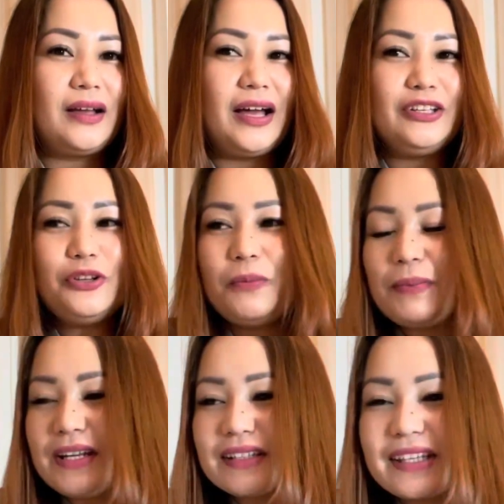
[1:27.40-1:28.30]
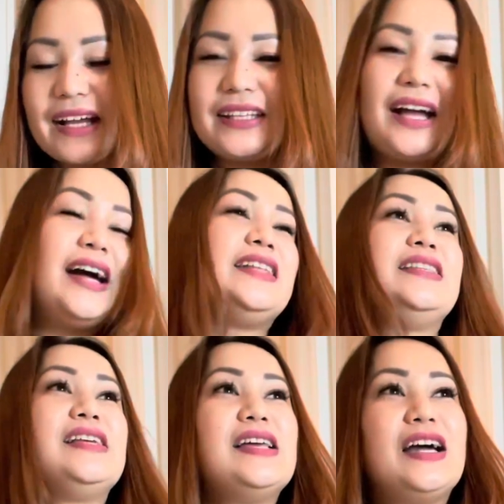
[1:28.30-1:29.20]
Ano yung pinagdadaanan
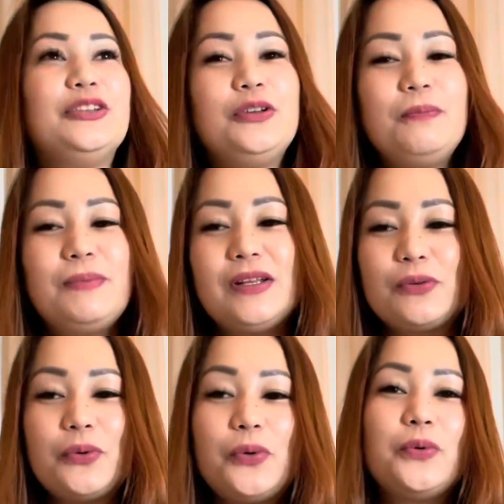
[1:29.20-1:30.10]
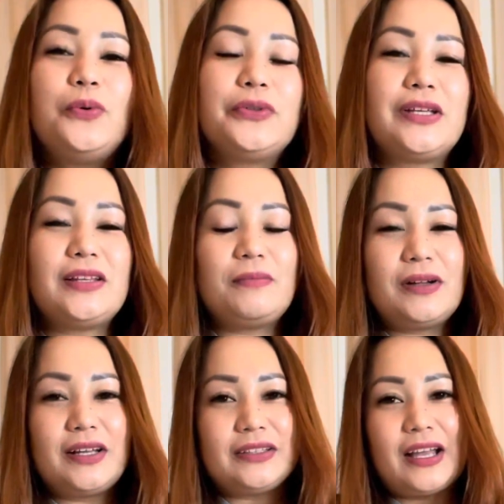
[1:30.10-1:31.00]
nila? Ano yung pinaghuhugutan ng
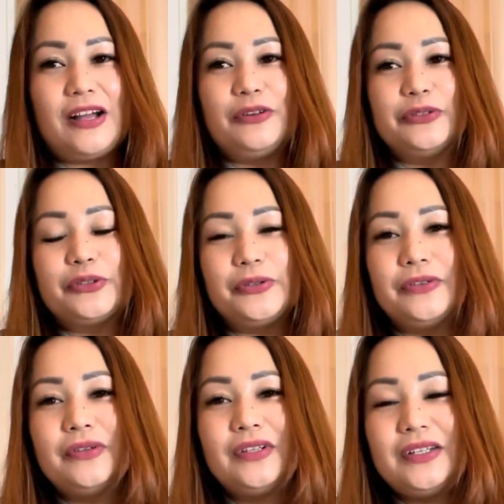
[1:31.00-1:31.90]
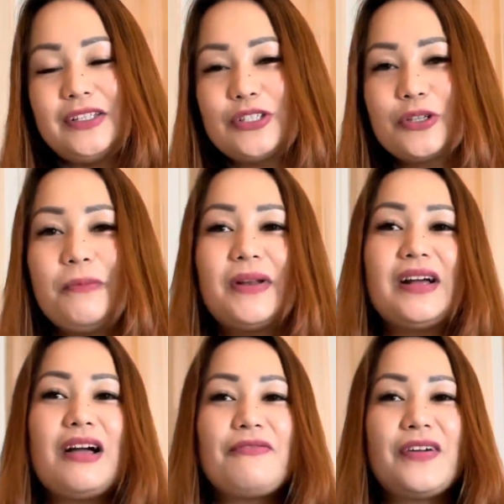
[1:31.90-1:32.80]
mga tao? Na sobrang
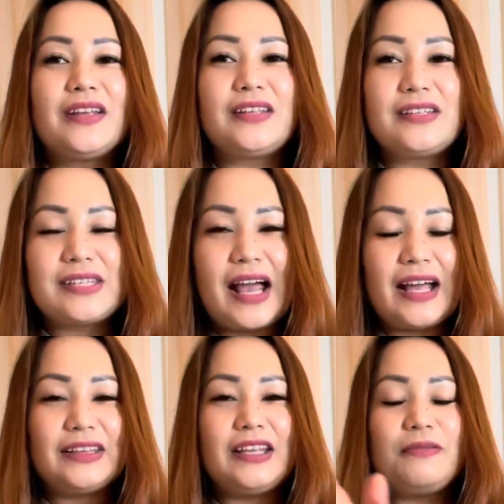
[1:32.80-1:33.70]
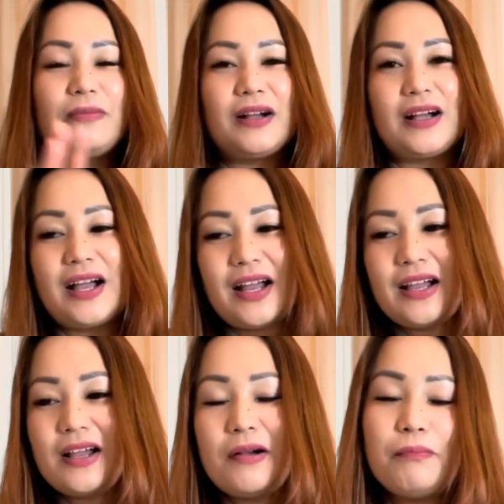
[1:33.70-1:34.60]
affected sa ating mga
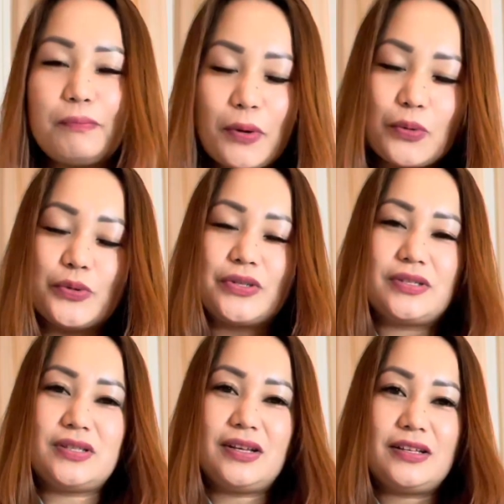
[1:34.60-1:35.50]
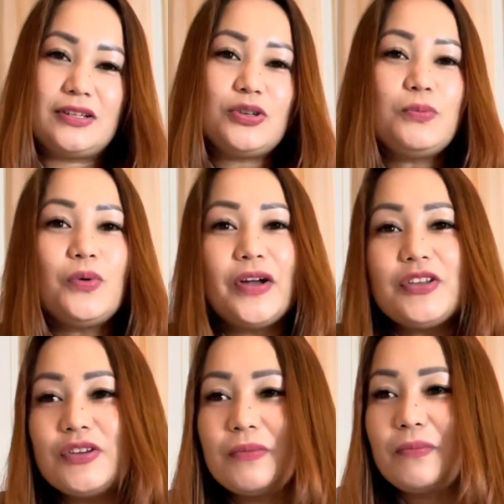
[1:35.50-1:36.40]
posts. Nasubukan
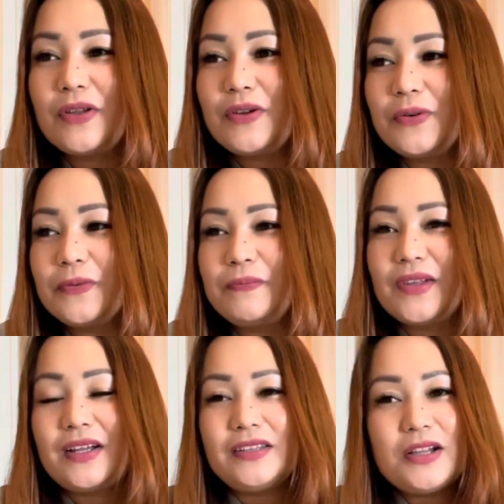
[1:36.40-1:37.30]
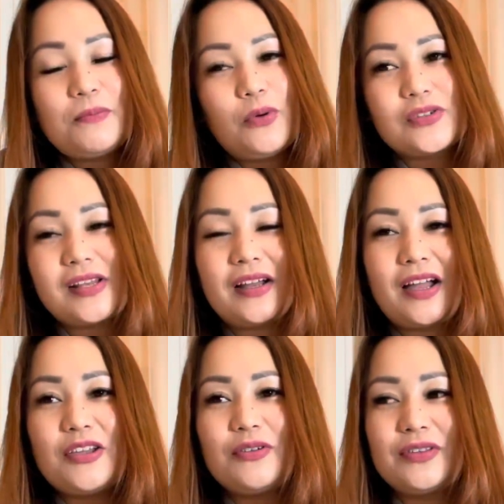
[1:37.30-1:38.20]
nyo na ba yung nag-post lang
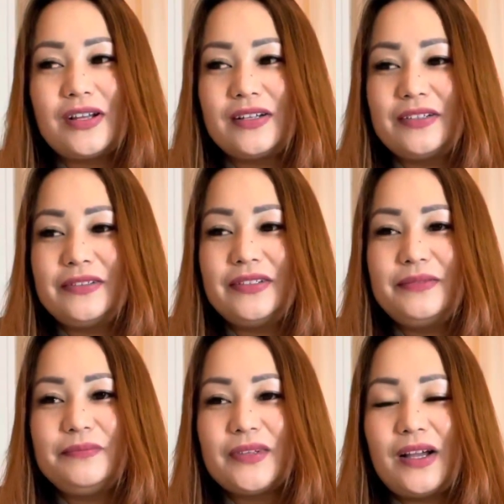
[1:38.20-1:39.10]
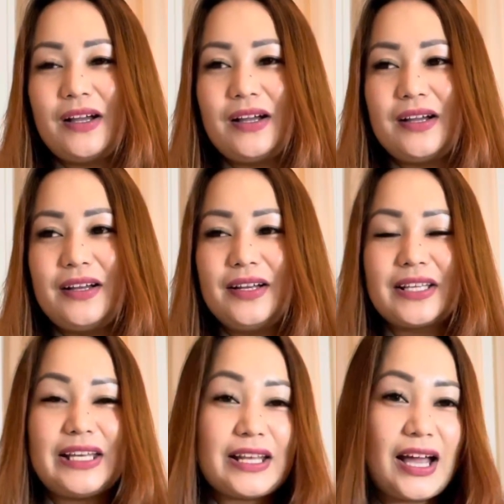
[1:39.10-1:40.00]
kayo ng uh,
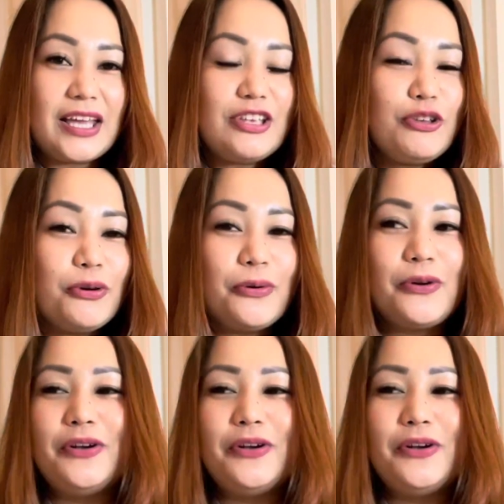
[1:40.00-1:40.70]
kinain nyo,